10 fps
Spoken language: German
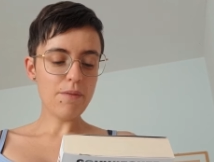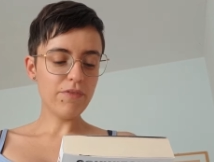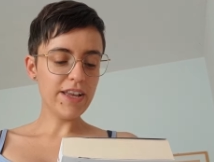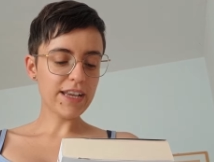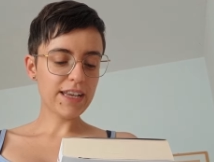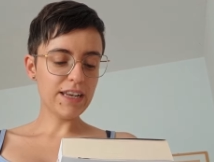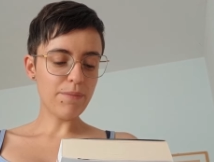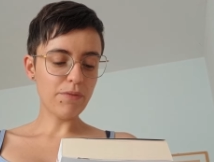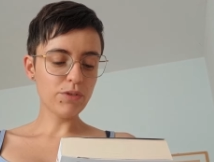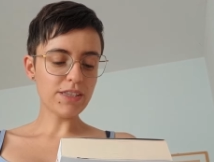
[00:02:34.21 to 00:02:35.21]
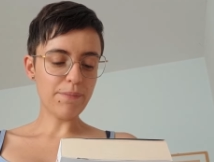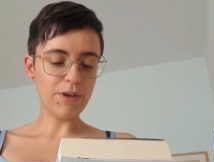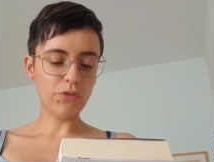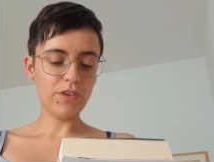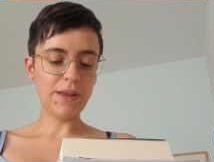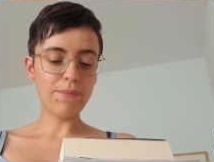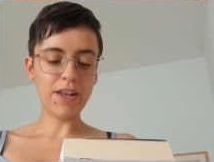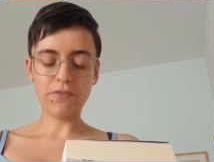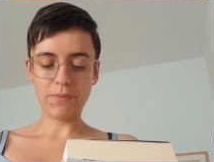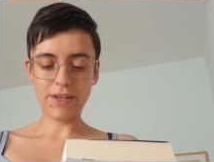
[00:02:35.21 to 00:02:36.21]
Pflegekinder bewusst an pädophile
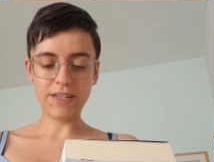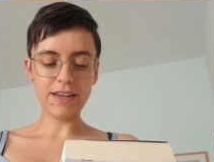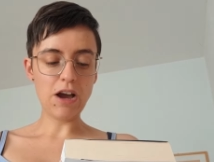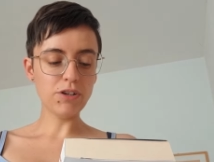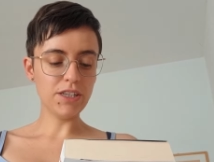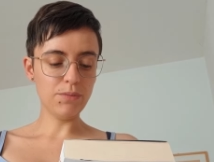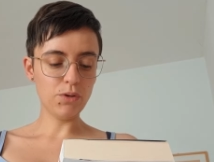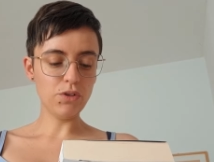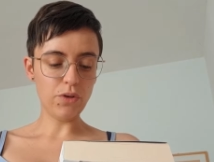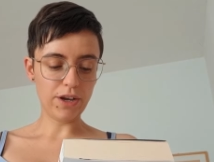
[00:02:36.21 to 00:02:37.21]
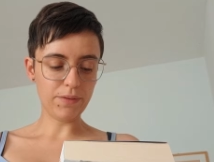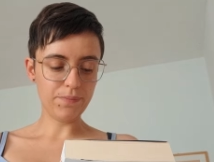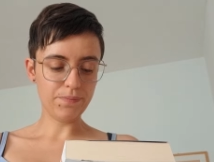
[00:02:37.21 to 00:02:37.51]
Männer vermittelt, auch Timo und Jörg.